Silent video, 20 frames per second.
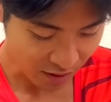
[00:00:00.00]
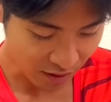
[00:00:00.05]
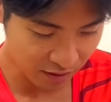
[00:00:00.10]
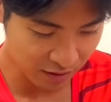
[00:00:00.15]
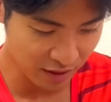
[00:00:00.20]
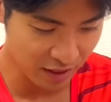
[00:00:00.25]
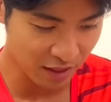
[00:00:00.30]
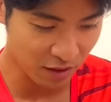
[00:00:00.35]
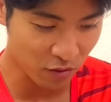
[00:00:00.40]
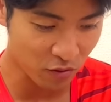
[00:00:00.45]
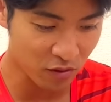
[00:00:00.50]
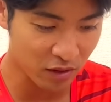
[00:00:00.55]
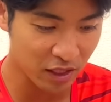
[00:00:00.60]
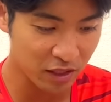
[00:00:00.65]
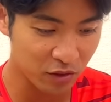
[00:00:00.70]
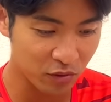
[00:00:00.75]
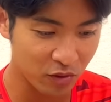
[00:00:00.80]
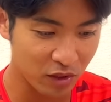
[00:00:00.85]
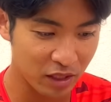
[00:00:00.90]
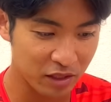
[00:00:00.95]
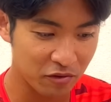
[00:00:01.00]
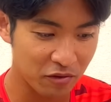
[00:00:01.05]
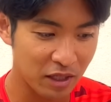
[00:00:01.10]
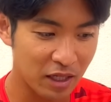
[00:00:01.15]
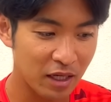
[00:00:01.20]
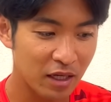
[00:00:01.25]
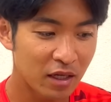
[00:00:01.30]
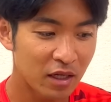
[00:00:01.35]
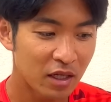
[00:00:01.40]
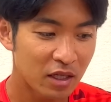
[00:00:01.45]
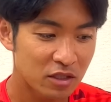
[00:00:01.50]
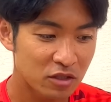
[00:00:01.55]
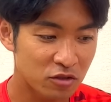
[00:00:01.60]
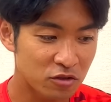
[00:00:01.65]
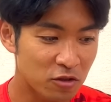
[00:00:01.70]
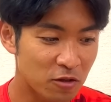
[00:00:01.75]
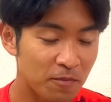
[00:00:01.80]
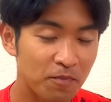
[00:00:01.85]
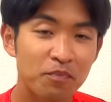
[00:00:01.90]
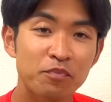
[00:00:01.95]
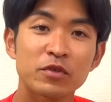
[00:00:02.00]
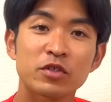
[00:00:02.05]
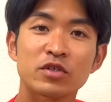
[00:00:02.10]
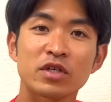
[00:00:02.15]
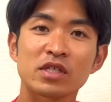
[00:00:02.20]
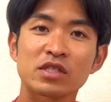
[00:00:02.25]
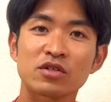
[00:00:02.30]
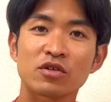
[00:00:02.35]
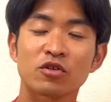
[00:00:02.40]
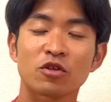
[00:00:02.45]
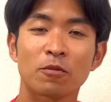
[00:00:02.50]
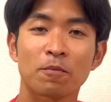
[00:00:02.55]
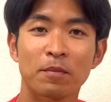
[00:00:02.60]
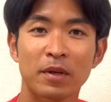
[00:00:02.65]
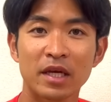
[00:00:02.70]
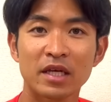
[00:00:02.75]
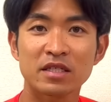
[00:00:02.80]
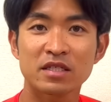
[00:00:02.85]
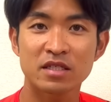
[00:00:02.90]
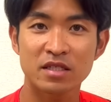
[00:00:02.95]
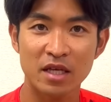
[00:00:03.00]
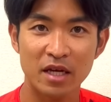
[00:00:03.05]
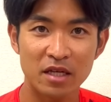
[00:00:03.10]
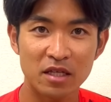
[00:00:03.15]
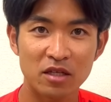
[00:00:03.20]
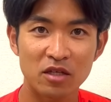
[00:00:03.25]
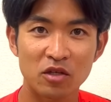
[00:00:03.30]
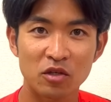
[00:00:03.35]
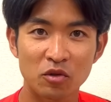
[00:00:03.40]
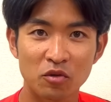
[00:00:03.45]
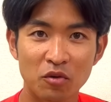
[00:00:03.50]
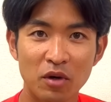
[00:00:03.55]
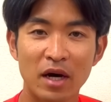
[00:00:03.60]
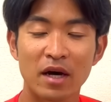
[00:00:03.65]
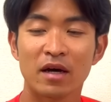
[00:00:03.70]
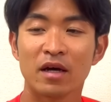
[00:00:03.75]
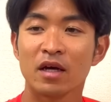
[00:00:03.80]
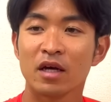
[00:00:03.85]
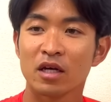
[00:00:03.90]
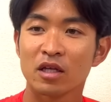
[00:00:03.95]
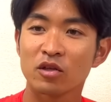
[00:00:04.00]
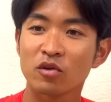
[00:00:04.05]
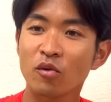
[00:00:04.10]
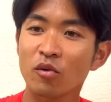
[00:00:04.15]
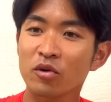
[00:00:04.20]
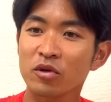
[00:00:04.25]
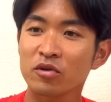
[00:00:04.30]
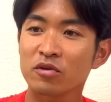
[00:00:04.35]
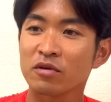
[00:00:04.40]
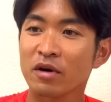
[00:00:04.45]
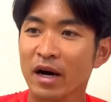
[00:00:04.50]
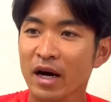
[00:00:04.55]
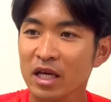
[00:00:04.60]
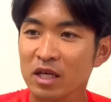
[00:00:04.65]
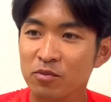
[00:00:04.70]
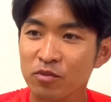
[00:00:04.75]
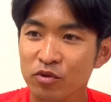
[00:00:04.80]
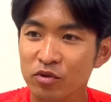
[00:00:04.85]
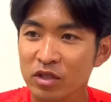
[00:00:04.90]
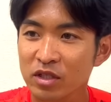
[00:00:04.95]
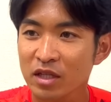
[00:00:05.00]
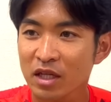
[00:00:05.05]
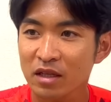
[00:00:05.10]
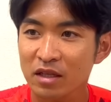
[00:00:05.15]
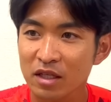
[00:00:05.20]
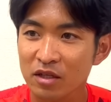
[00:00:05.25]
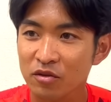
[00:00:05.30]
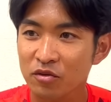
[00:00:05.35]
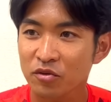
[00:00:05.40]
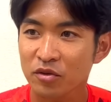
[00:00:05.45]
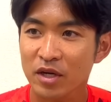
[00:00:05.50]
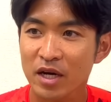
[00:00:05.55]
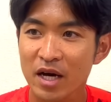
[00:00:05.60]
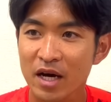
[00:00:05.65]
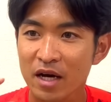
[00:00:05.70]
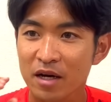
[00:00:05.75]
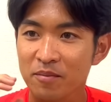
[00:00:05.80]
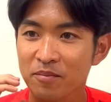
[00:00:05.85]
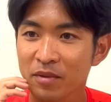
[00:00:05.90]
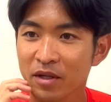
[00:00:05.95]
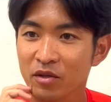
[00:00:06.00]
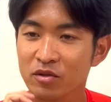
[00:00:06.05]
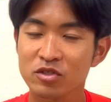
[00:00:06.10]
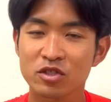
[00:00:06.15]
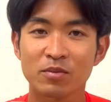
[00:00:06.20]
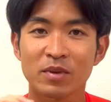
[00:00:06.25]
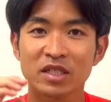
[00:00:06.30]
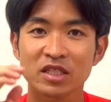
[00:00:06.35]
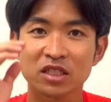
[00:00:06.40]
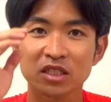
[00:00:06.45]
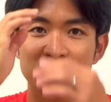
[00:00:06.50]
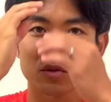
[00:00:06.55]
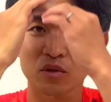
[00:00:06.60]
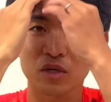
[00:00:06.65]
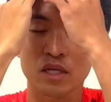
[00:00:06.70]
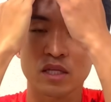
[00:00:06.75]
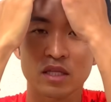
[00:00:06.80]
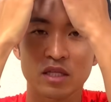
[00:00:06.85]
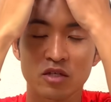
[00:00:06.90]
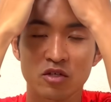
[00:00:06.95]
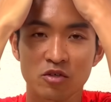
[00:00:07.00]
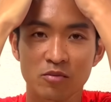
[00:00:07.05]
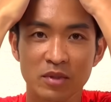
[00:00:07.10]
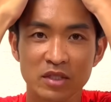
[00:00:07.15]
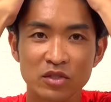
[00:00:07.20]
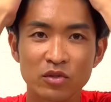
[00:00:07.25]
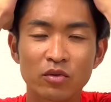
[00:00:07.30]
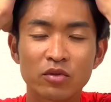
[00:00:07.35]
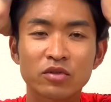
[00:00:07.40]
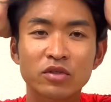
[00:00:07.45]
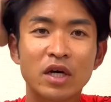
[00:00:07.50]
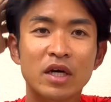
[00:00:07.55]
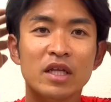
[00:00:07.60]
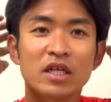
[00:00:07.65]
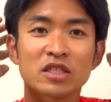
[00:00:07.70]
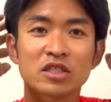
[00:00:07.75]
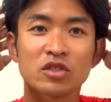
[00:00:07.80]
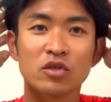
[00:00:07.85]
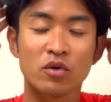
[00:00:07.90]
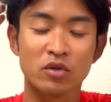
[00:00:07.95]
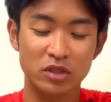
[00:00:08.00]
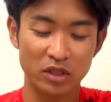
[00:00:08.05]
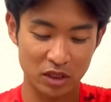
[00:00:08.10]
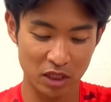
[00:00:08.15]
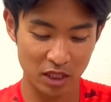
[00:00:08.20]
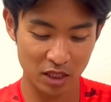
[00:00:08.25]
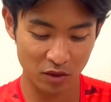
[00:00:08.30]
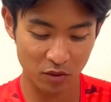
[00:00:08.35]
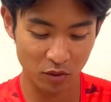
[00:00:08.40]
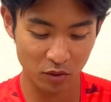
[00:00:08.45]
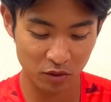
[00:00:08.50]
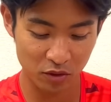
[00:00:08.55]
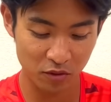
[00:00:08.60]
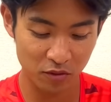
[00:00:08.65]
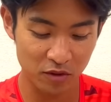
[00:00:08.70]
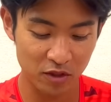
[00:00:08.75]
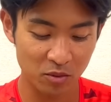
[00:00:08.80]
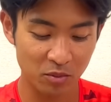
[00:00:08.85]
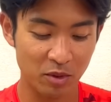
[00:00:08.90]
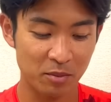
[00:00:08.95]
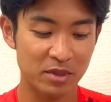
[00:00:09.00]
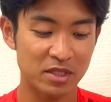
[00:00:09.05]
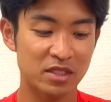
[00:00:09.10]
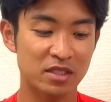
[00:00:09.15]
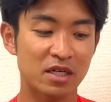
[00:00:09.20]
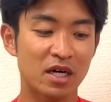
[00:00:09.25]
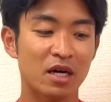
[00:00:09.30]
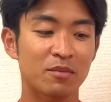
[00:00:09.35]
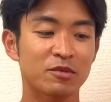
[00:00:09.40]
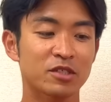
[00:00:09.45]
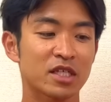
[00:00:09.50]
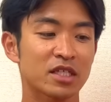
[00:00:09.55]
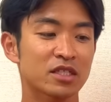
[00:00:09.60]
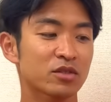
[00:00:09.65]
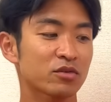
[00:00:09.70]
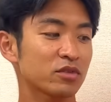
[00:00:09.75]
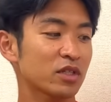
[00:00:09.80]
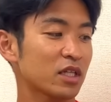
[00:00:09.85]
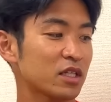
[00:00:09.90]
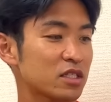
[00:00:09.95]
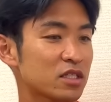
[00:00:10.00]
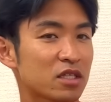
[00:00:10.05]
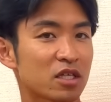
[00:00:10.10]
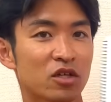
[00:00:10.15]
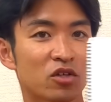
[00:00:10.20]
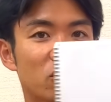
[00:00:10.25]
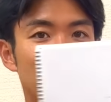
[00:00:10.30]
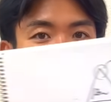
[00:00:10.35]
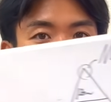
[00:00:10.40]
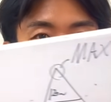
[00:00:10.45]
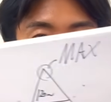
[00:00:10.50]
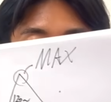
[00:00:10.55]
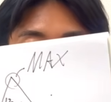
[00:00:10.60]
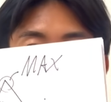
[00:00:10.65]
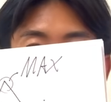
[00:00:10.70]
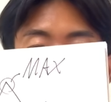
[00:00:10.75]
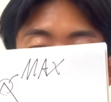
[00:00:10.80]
で、今回の動画では、その、それぞれのペース帯っていうのは、どういう配分になっているのが、まあ、望ましいのかっていう、まあ、そういう話をしていこうというふうに思いますが、まあ、早速なんですけれども、今回